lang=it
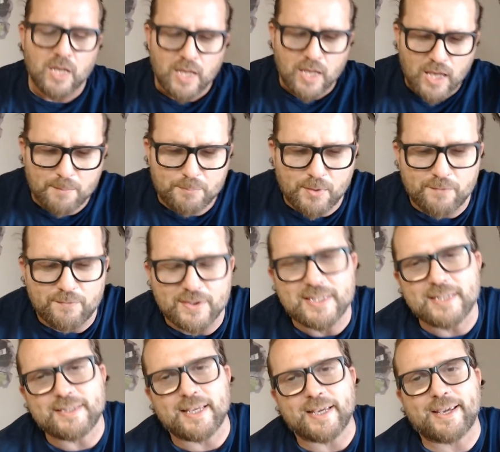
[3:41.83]
e poi
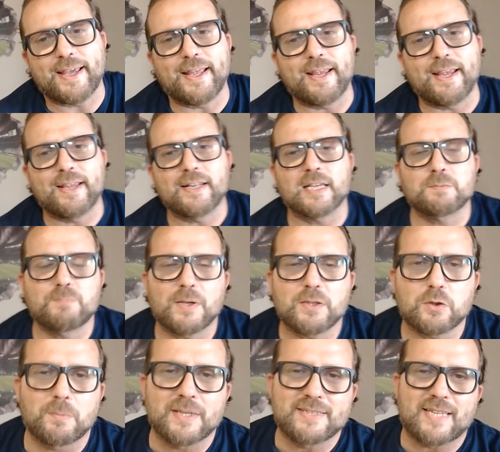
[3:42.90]
vedete che l'aspetto
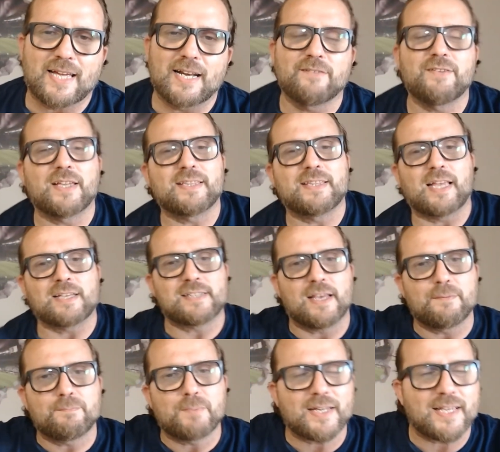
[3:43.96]
mentale viene da sé
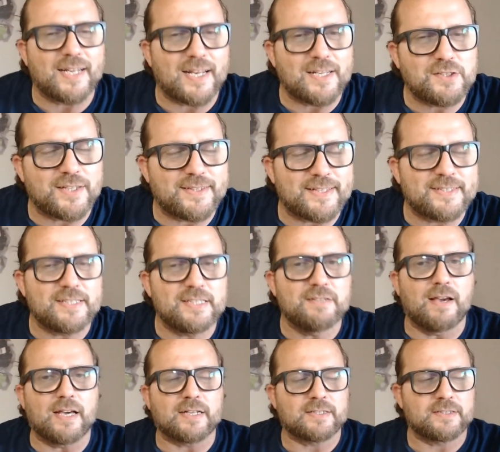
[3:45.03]
perché la gente si
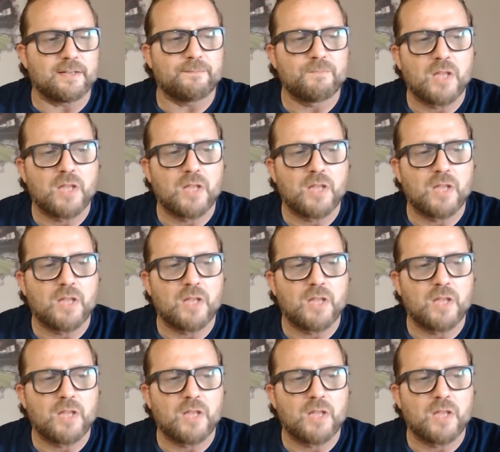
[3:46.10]
diverte.